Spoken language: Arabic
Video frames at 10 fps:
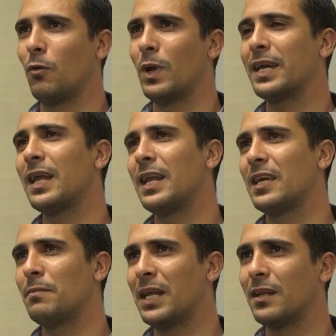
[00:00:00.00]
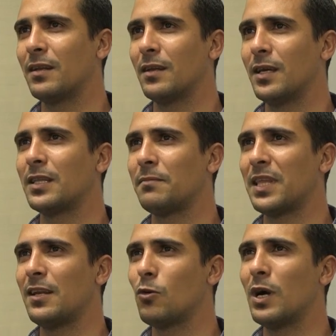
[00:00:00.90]
ولكن اليابان آه،
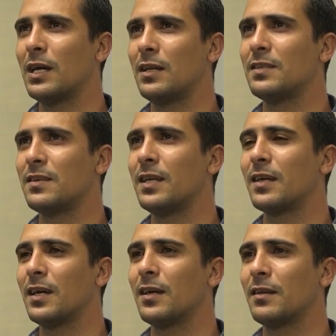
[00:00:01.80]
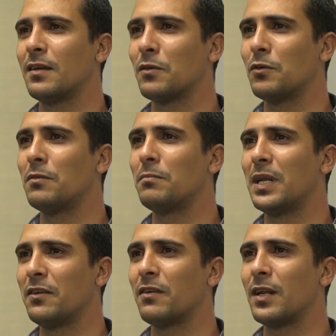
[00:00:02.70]
تمتلكها لذلك نقوم
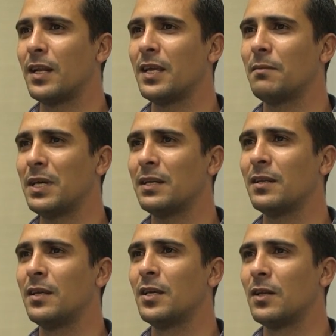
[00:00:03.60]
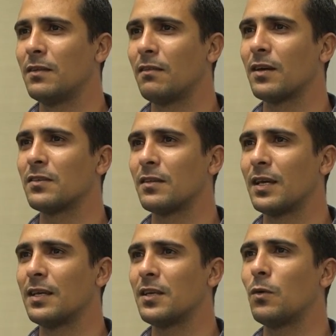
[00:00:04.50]
بالهجرة إلى اليابان لدراسة
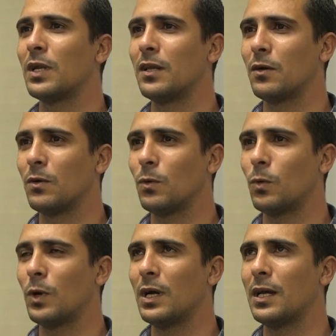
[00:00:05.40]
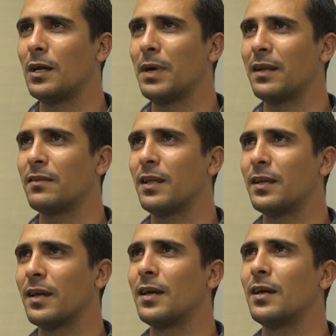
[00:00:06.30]
هذا وبعد
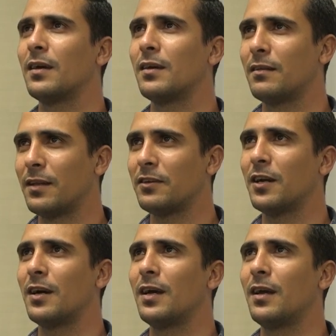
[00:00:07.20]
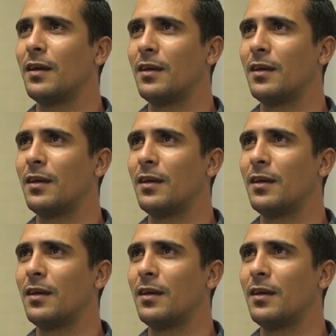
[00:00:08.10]
ذلك نرجع آه،